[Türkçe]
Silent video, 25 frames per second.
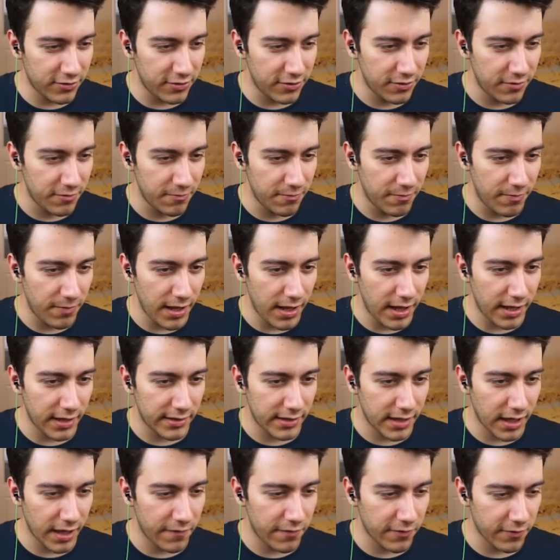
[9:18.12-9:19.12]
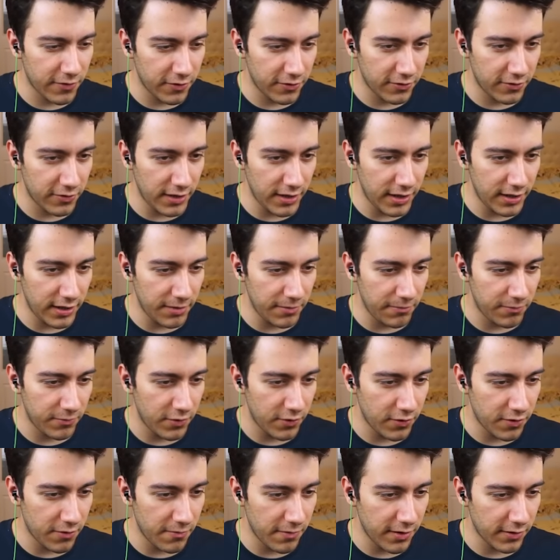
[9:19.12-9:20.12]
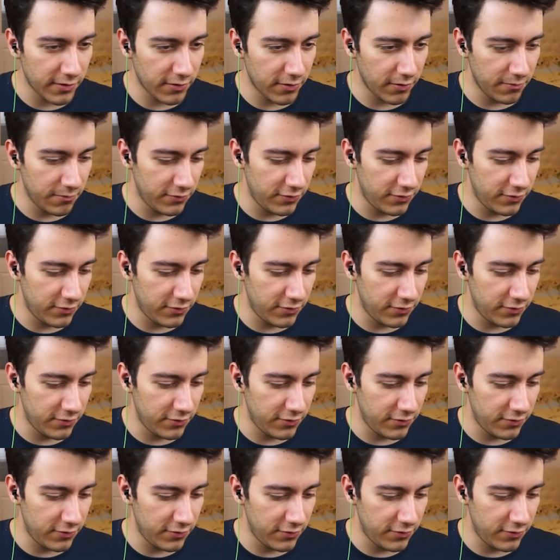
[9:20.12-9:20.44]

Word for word: olsun. Ben fazla kontrol edeyim. Görünmez